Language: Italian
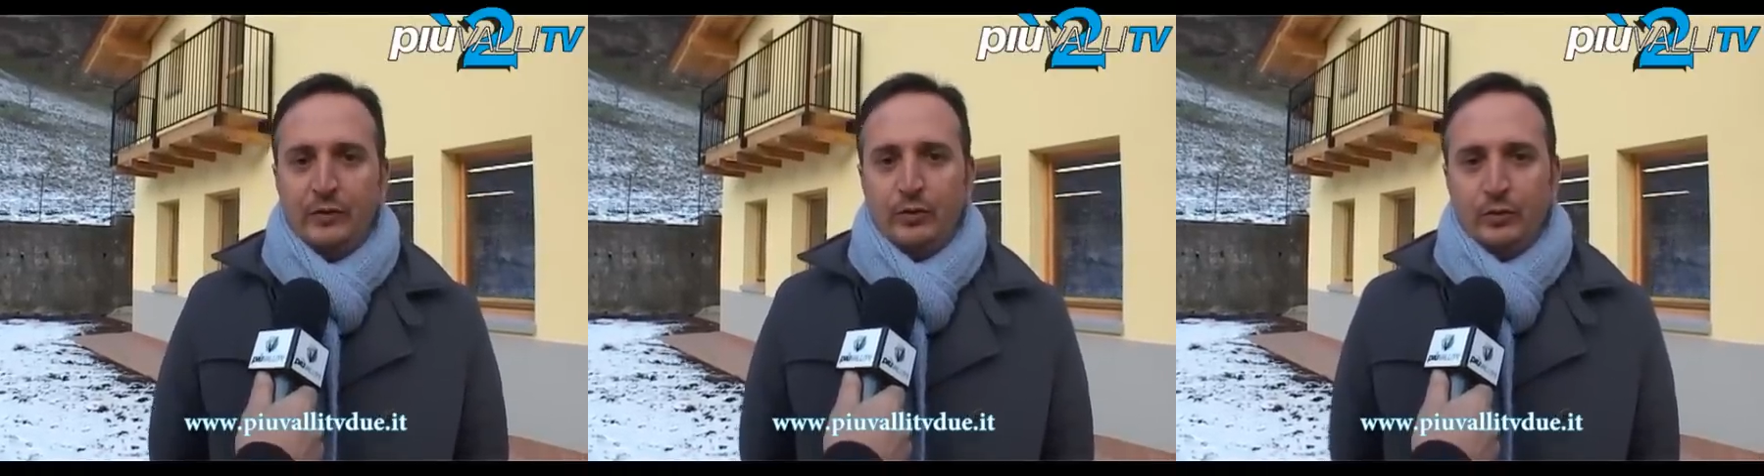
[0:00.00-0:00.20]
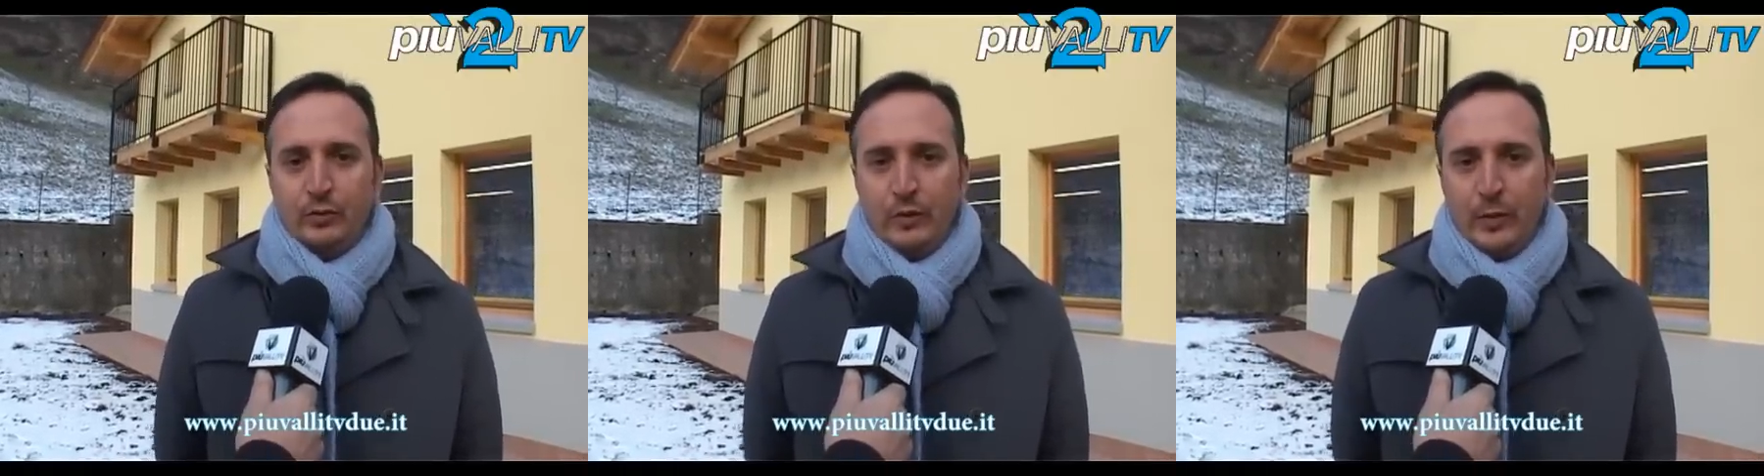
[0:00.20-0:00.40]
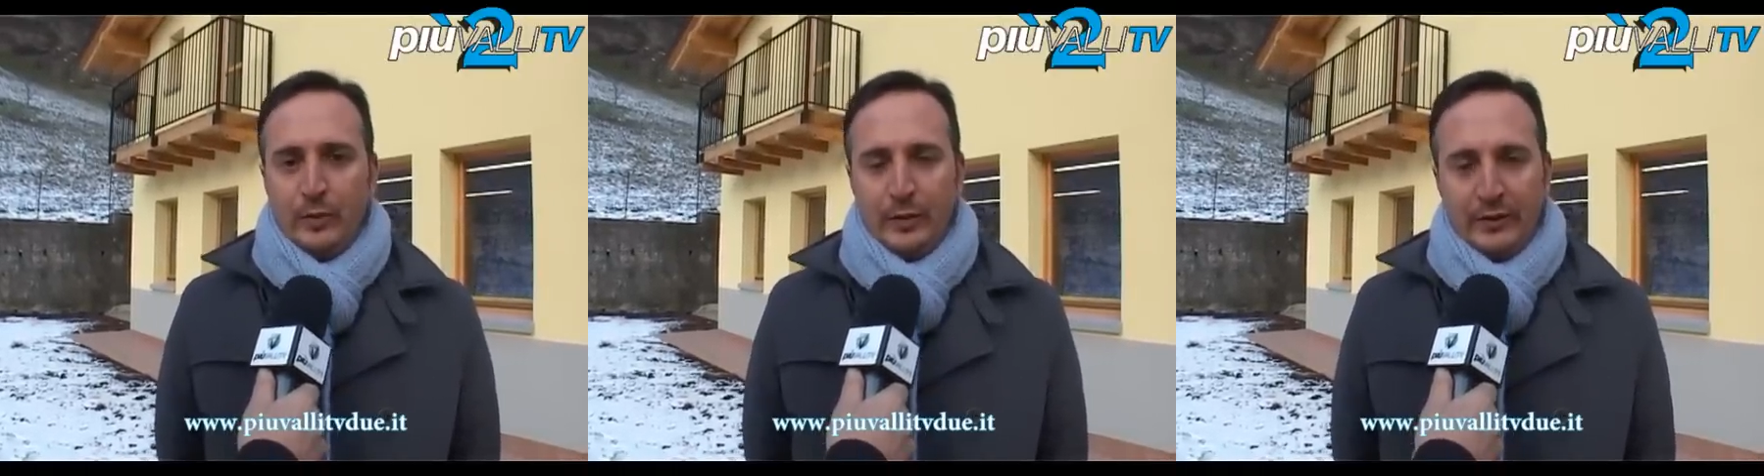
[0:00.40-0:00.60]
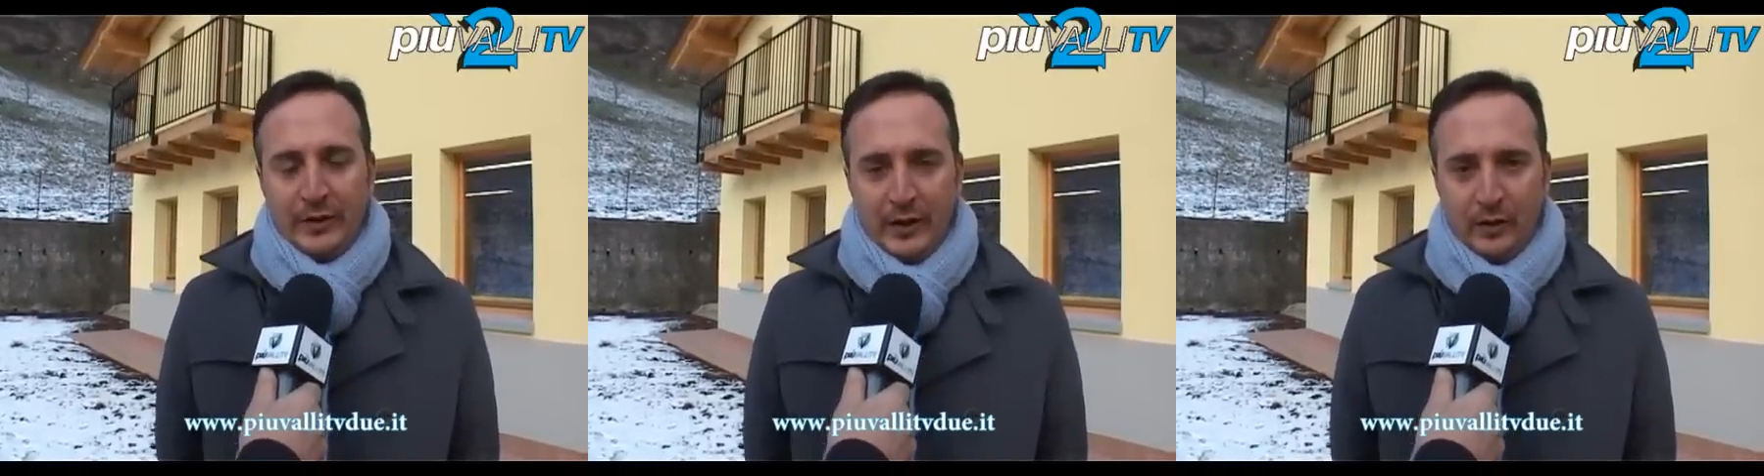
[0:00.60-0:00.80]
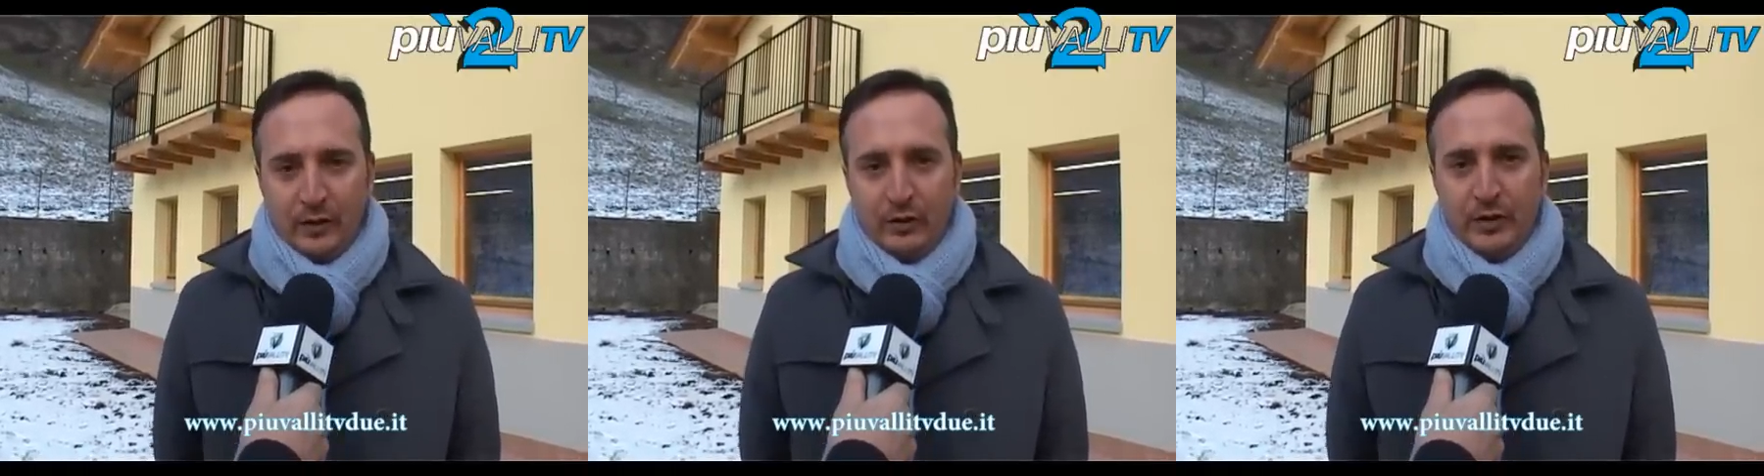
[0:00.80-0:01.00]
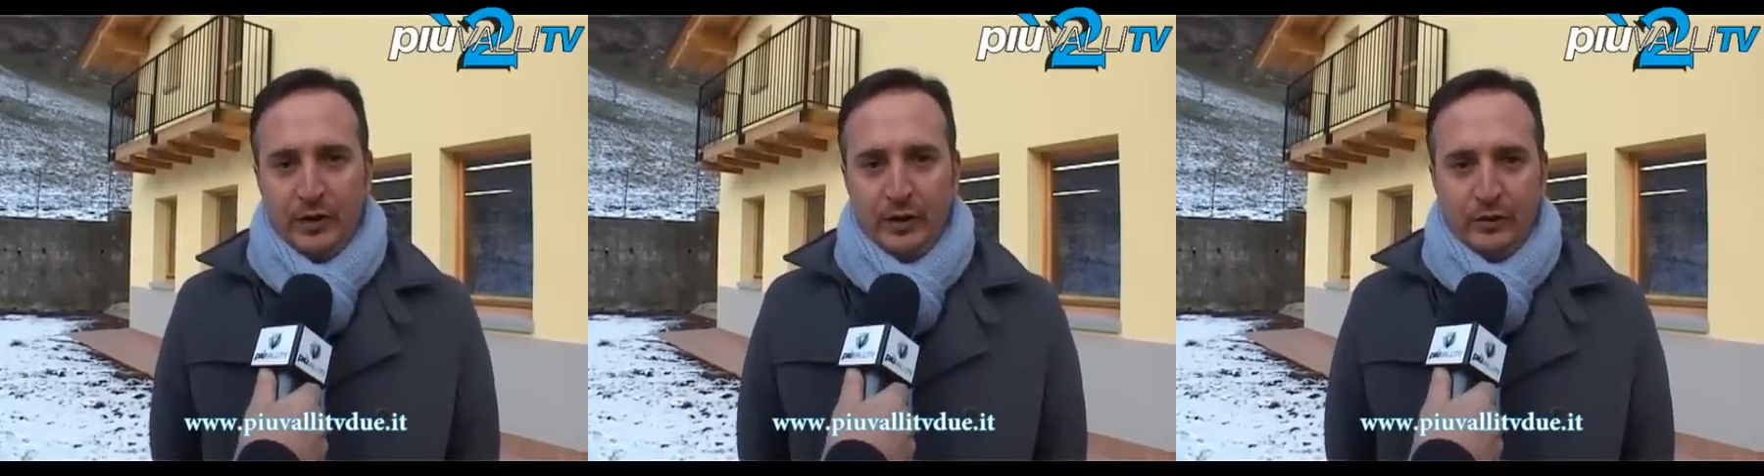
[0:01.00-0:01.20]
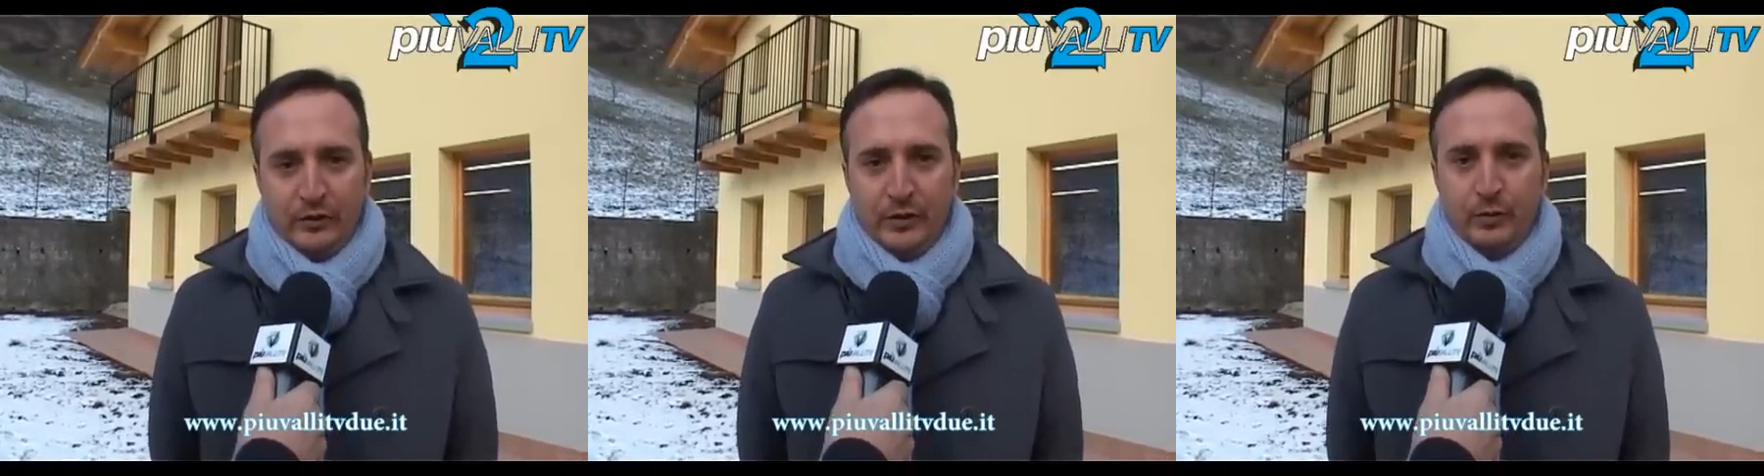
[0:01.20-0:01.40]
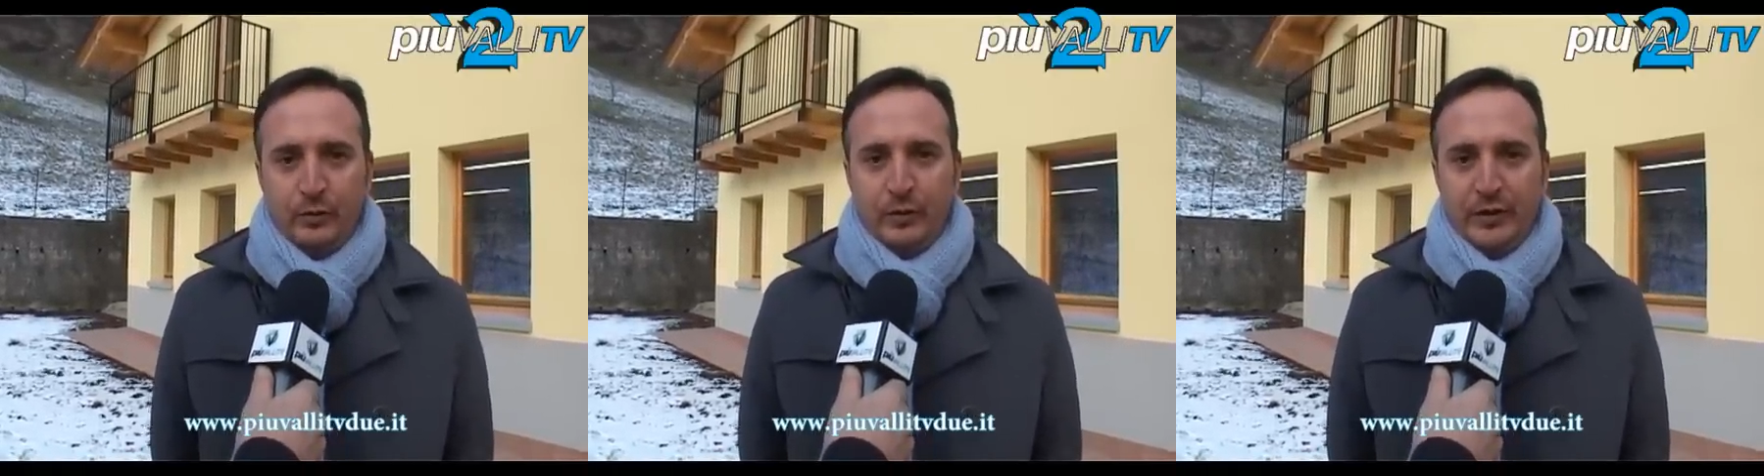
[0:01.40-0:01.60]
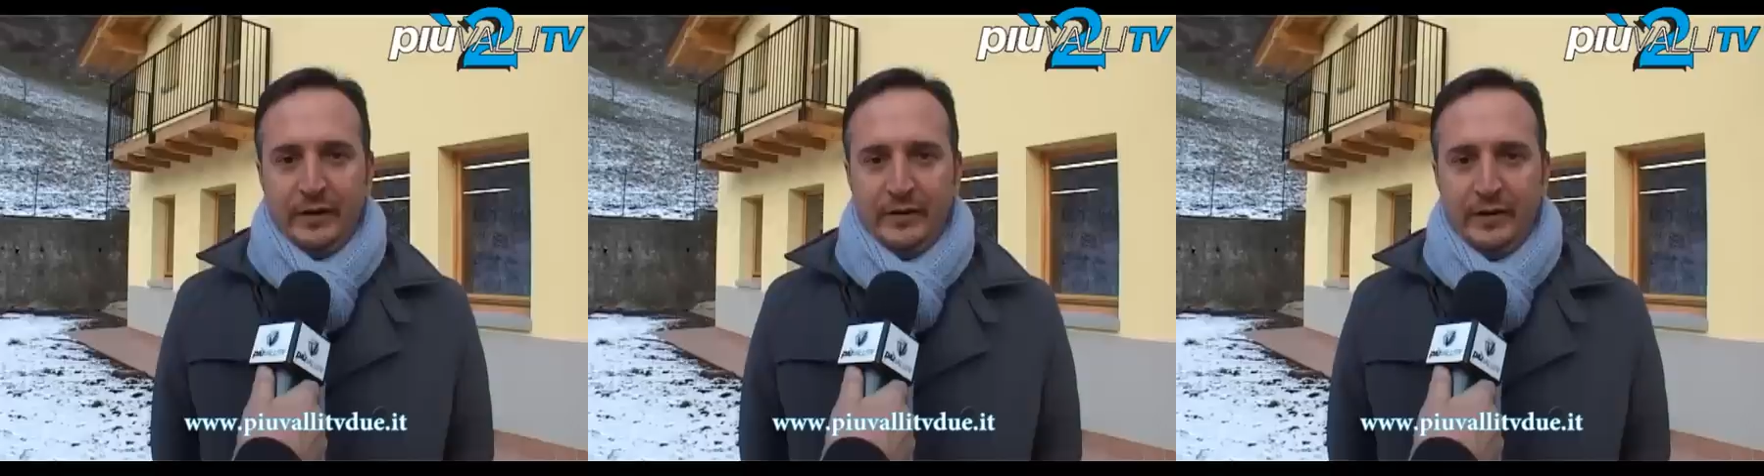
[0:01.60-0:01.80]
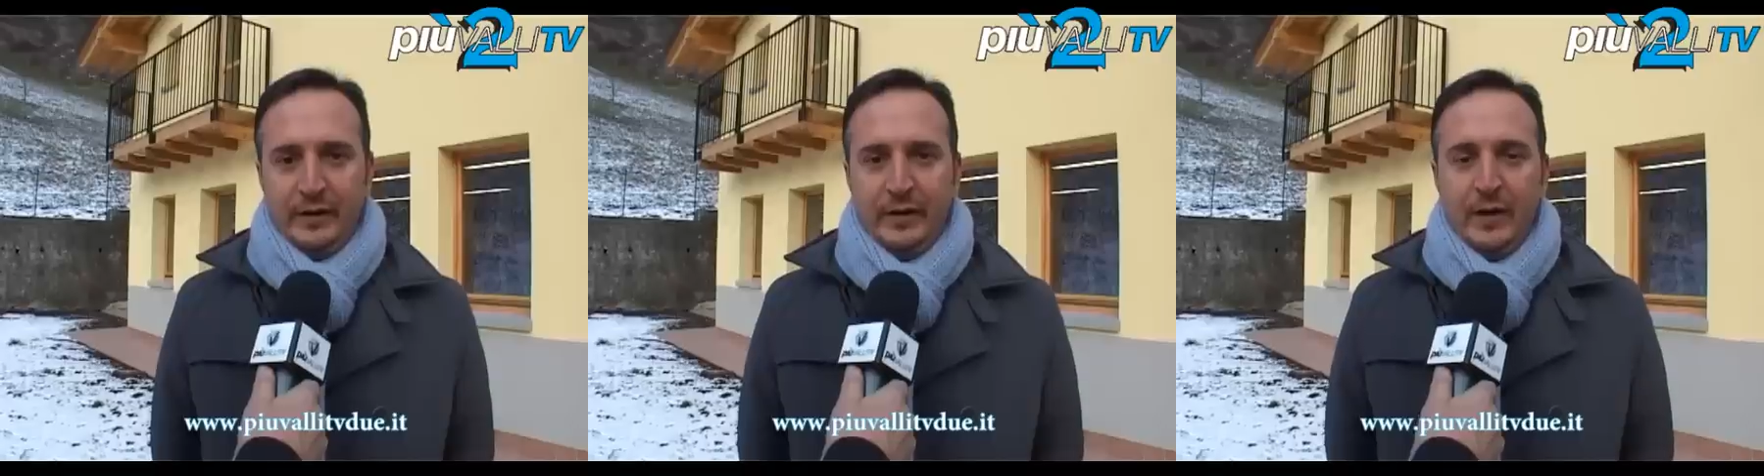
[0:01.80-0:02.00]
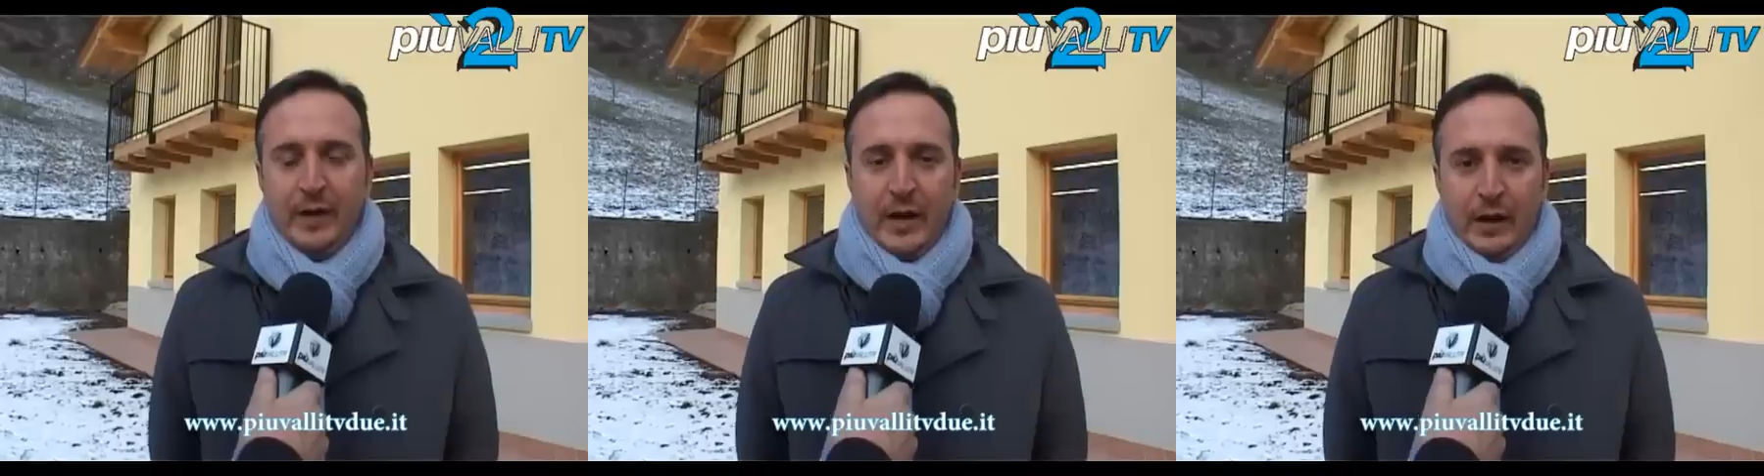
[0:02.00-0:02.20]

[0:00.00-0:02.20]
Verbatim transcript: strutture pronte ad accogliere i nostri turisti